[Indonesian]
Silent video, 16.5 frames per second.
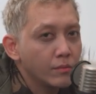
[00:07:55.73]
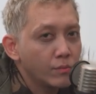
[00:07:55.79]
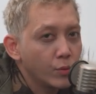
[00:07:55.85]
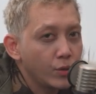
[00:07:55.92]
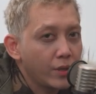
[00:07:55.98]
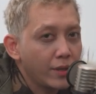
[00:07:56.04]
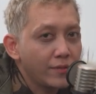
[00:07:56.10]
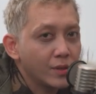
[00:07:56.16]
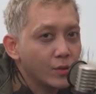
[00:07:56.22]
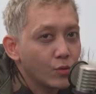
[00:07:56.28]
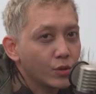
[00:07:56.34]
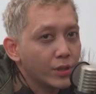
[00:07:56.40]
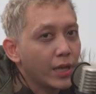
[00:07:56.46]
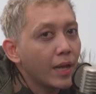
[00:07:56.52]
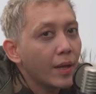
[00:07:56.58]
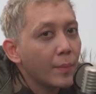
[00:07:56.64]
punya
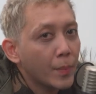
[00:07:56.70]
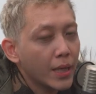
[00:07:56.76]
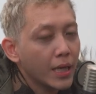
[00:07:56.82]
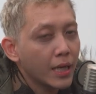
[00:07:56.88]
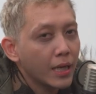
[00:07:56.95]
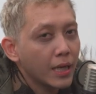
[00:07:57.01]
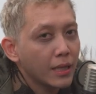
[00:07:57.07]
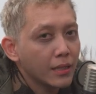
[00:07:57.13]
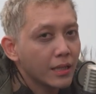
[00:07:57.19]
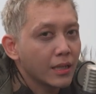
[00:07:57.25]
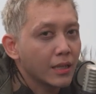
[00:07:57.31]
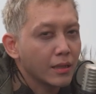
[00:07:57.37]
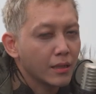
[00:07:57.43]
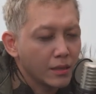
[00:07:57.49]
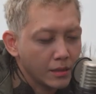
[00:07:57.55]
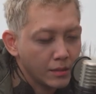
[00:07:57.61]
fiturnya apa.
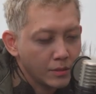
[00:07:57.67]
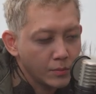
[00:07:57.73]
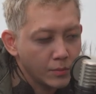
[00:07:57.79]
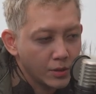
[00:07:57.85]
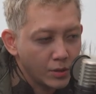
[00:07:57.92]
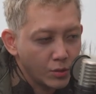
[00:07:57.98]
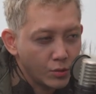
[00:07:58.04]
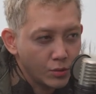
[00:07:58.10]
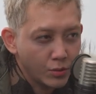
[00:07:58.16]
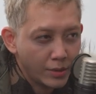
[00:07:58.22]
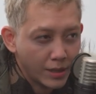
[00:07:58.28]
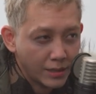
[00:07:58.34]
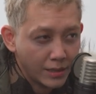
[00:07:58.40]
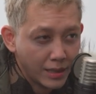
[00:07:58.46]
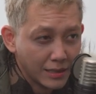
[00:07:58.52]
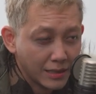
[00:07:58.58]
Nah, begitu
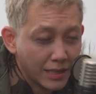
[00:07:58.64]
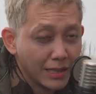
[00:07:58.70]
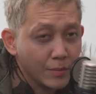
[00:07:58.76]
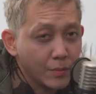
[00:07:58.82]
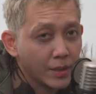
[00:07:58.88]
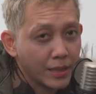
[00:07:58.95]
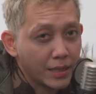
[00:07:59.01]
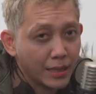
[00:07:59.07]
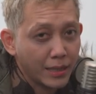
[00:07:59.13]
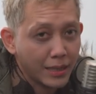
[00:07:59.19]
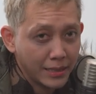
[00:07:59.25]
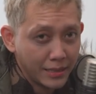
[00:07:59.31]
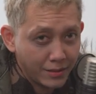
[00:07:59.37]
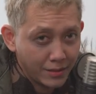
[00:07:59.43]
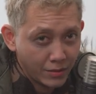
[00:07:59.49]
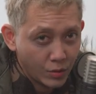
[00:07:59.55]
juga dengan kaliber yang
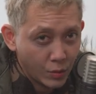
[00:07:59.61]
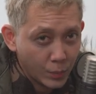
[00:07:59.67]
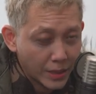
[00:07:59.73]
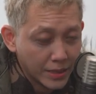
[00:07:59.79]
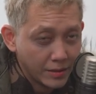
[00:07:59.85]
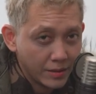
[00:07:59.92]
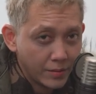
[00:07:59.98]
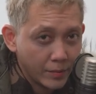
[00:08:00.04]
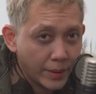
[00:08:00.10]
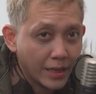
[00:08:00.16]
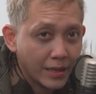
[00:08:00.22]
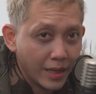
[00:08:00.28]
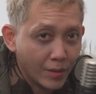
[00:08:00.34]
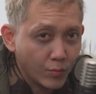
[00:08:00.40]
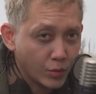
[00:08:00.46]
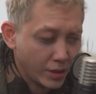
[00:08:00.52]
lain itu pasti
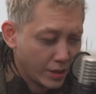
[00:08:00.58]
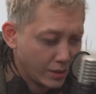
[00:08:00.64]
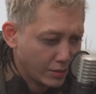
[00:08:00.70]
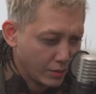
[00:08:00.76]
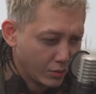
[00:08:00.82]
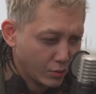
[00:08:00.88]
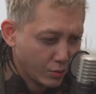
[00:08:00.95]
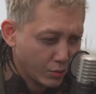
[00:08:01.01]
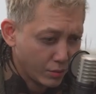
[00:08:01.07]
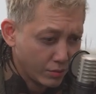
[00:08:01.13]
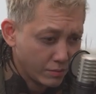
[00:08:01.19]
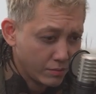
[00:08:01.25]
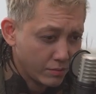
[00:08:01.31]
beda mungkin itu